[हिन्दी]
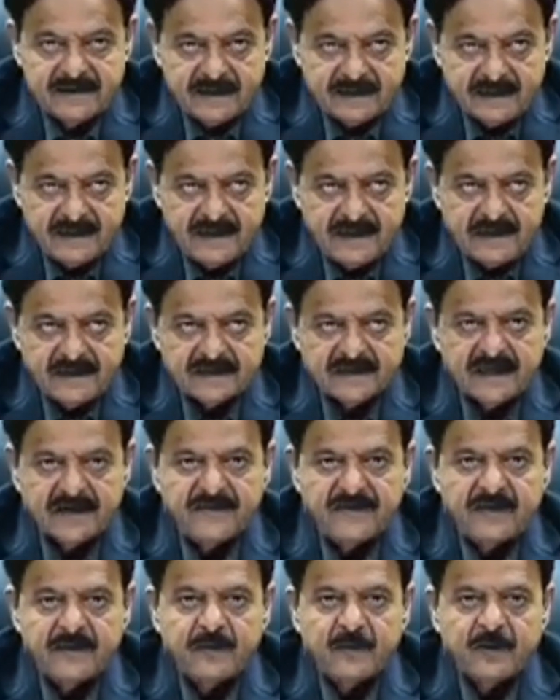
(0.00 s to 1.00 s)
यकीनन इस
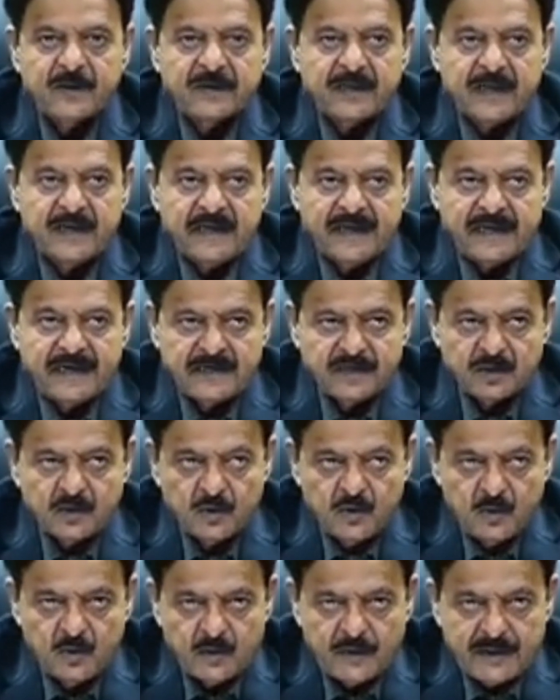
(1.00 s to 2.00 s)
दफ़ा बहुत लेट
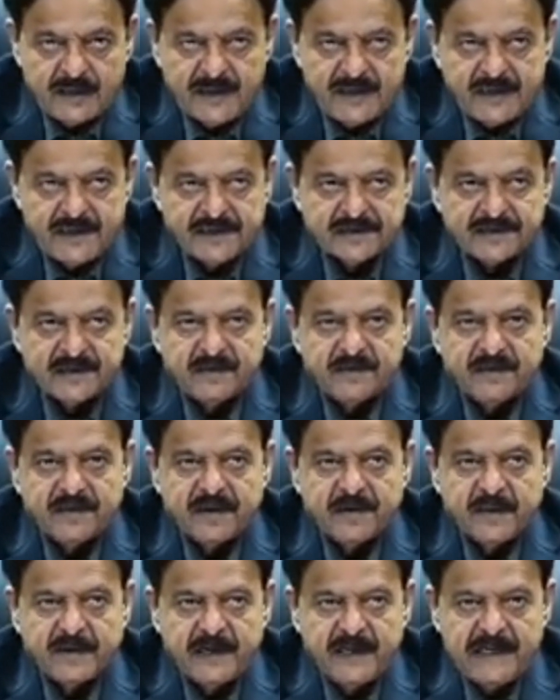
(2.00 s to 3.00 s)
शुरू हुआ है
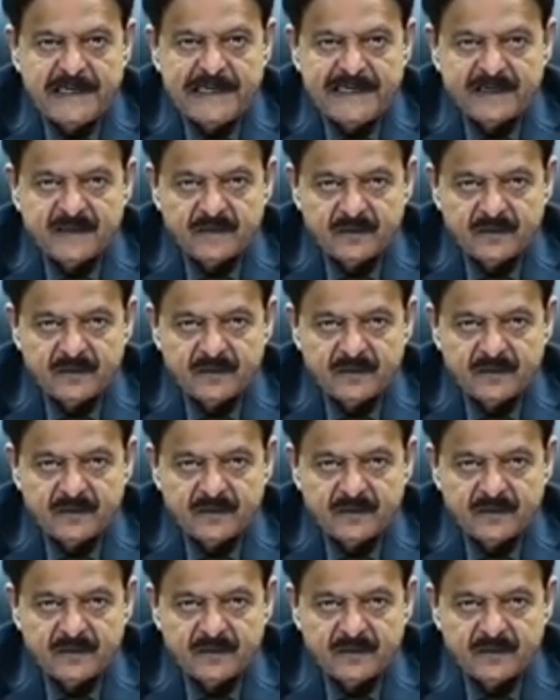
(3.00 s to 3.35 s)
दिसंबर में